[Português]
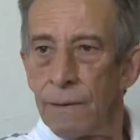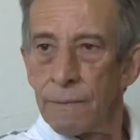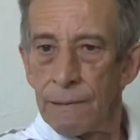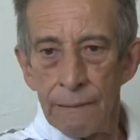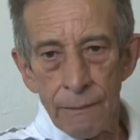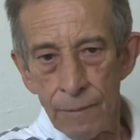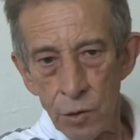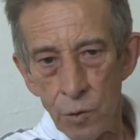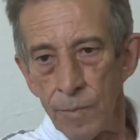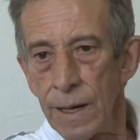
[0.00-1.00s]
Então,
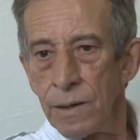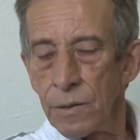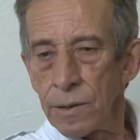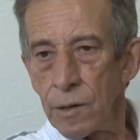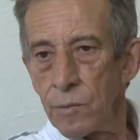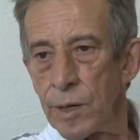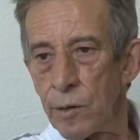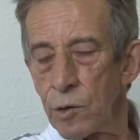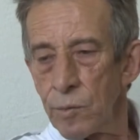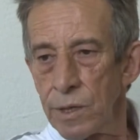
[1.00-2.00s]
quando o país está com uma
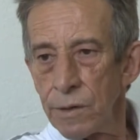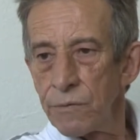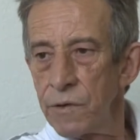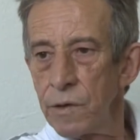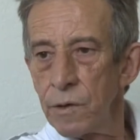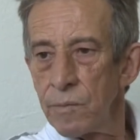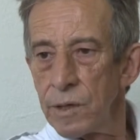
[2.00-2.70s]
economia firme,